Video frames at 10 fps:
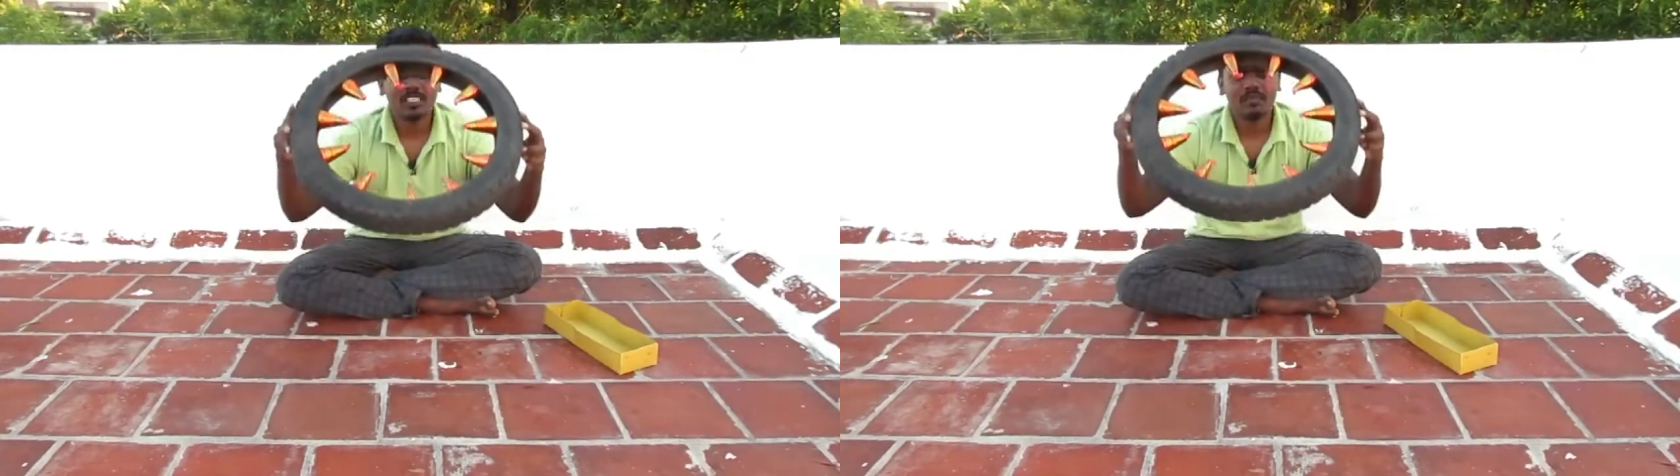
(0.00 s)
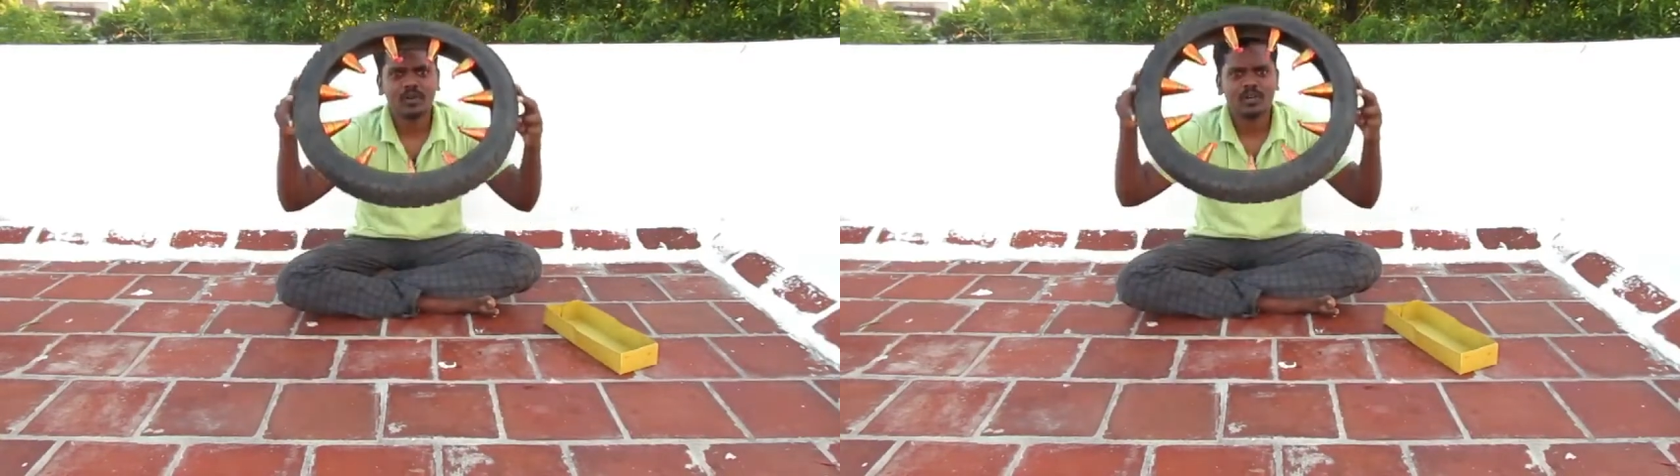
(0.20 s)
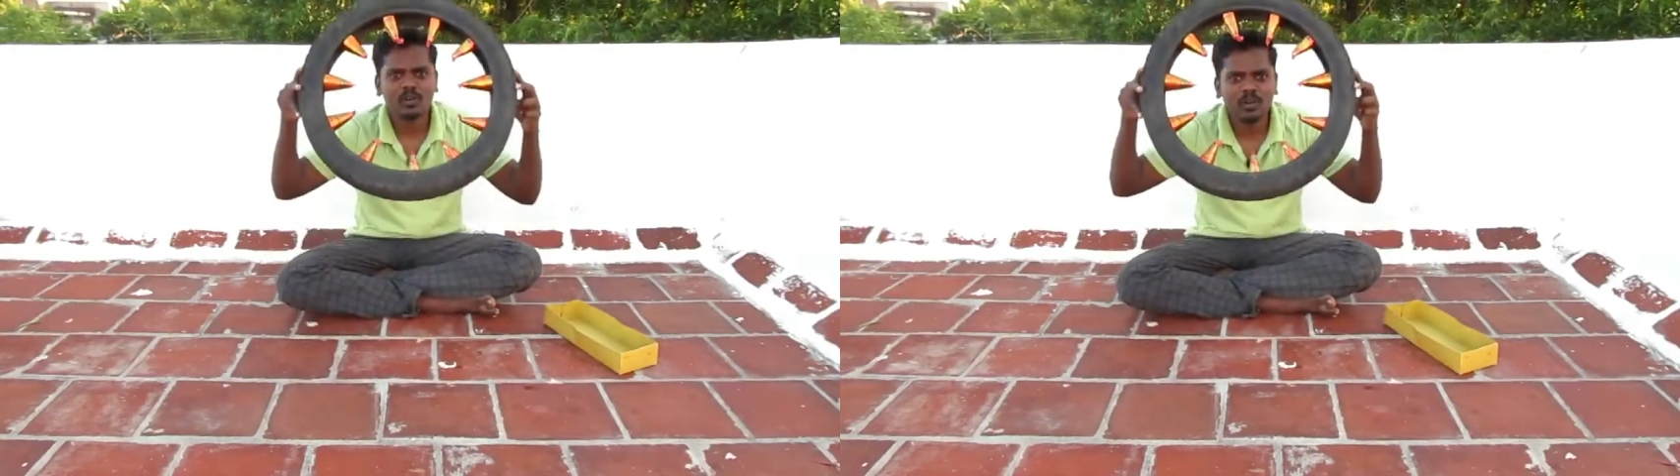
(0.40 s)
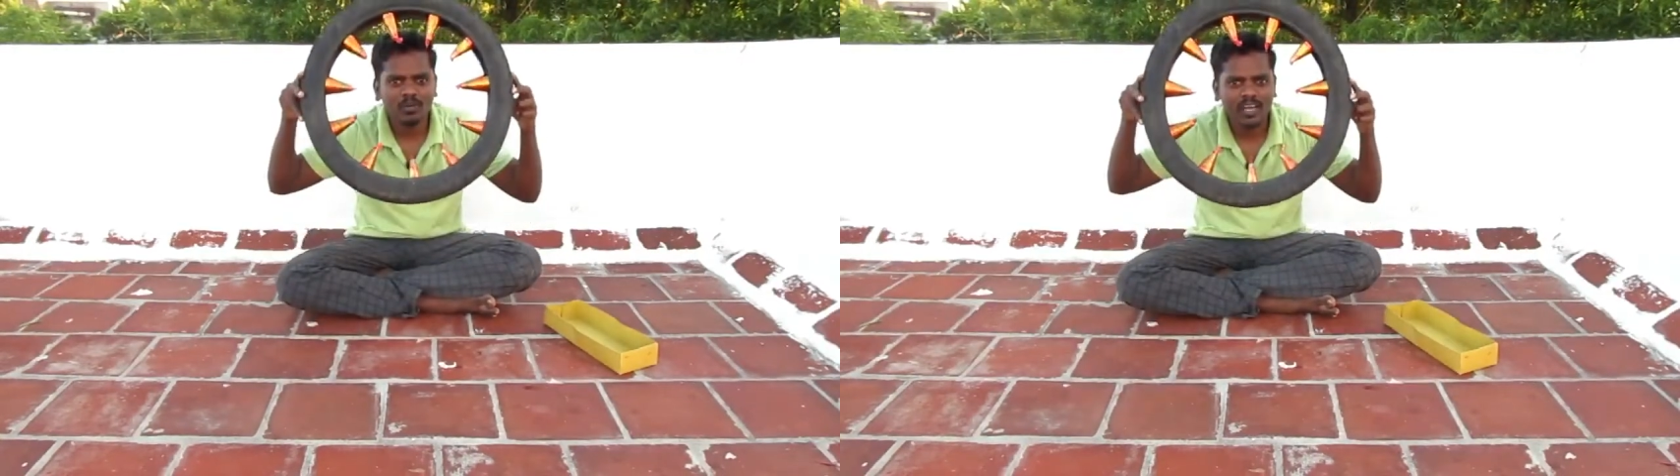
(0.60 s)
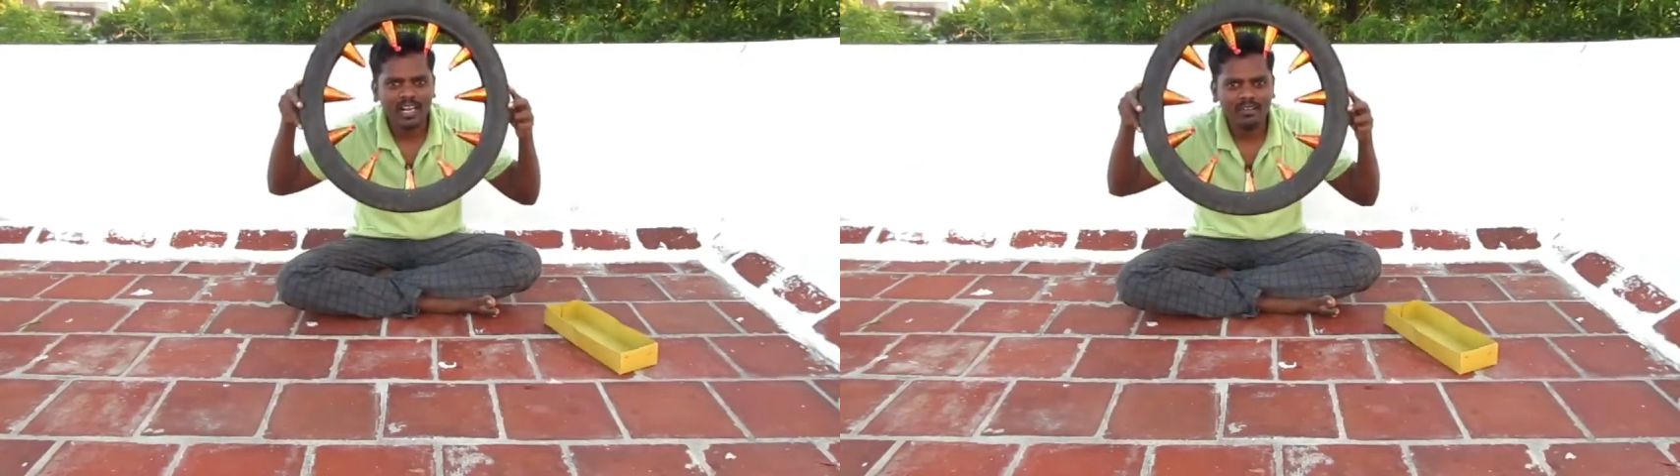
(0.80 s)
செட் பண்ணி விட்டுட்டோம்
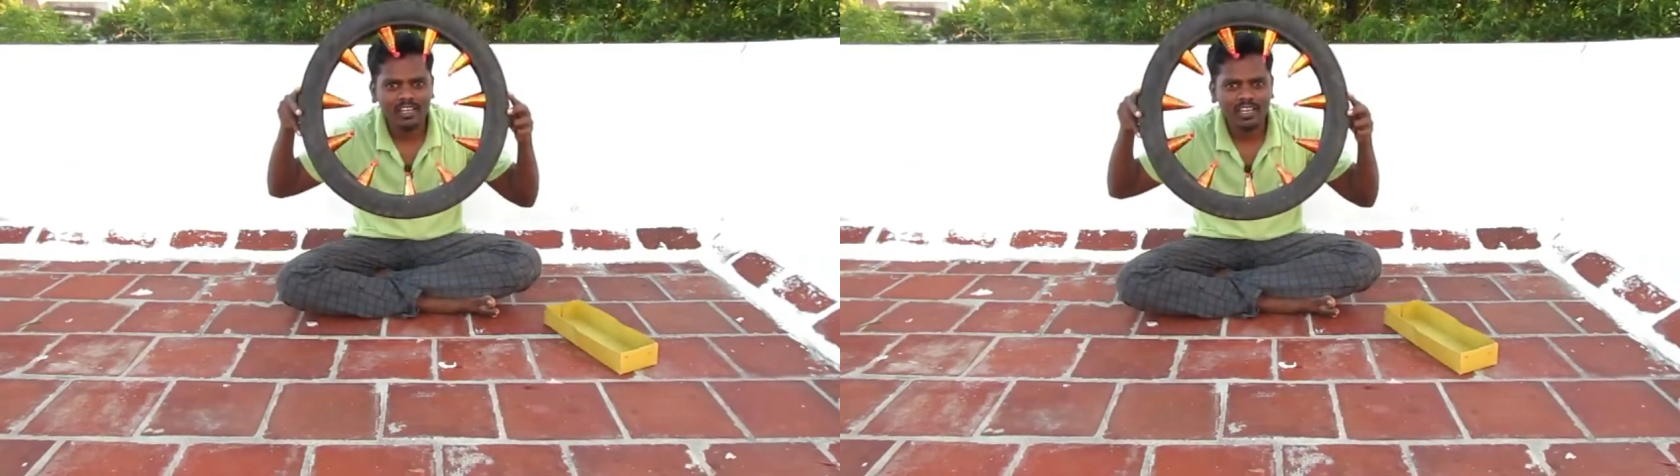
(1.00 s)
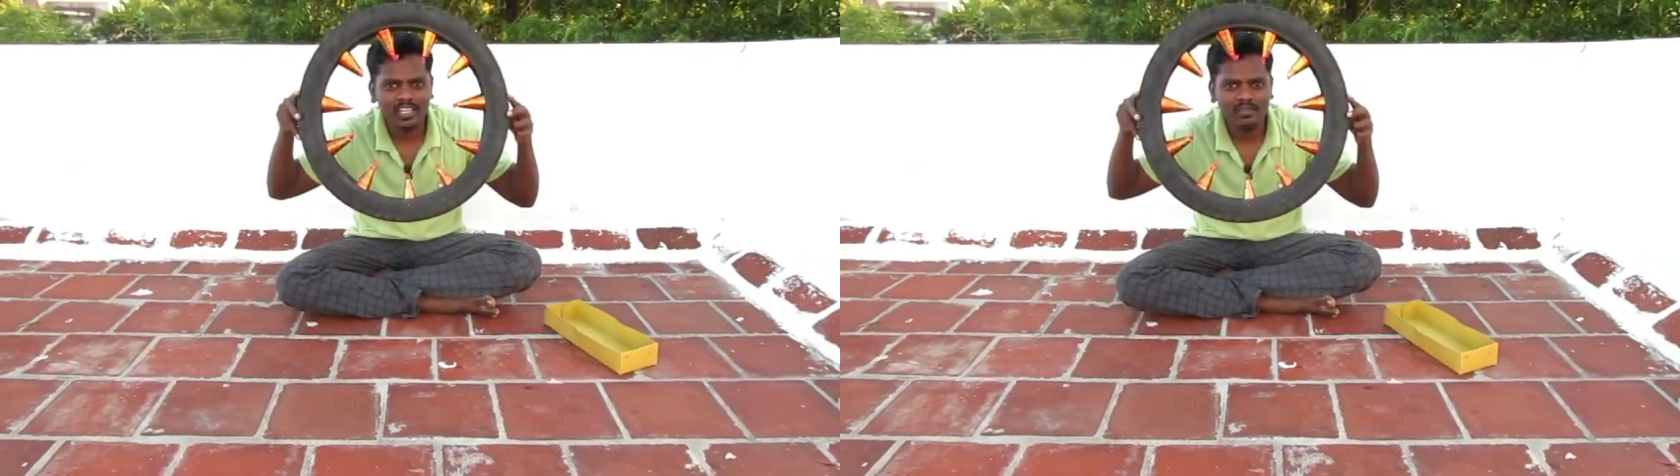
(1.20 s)
பாருங்க எப்படி இருக்குது